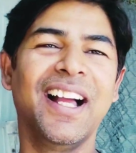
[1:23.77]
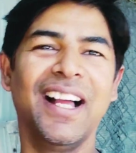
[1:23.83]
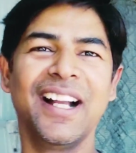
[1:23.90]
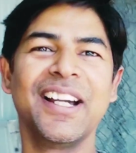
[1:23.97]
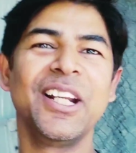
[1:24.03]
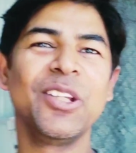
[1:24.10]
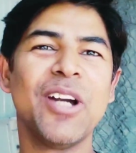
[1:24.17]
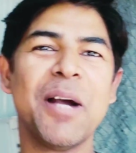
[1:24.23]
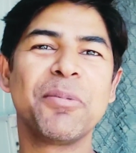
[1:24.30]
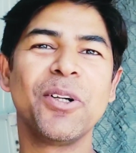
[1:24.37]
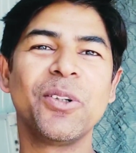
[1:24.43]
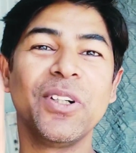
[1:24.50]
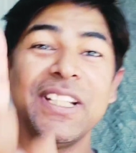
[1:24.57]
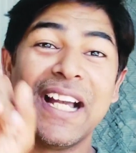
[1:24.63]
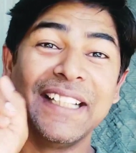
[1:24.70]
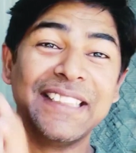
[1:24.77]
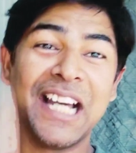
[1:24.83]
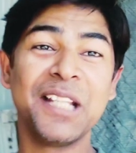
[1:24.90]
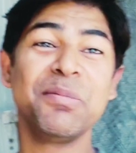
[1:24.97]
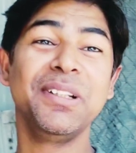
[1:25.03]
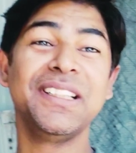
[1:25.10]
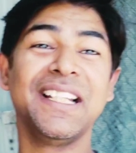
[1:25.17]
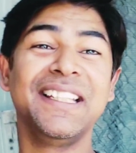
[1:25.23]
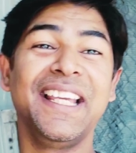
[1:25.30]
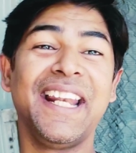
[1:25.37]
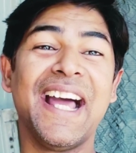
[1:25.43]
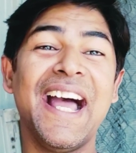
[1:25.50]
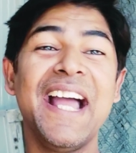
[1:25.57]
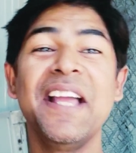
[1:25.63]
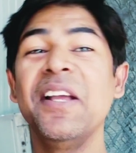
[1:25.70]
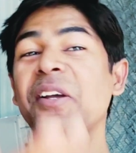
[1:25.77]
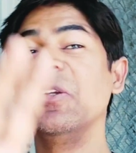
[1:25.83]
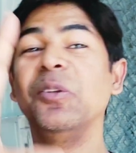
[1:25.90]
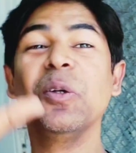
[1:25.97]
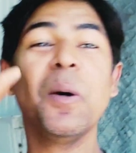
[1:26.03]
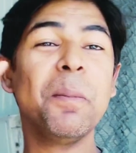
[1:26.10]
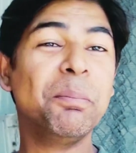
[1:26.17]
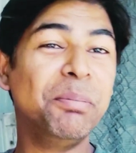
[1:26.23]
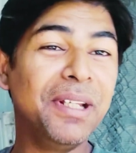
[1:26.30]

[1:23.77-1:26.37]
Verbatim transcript: अगर जो आपको कोई आज़ाद वीजा दे रहा है तो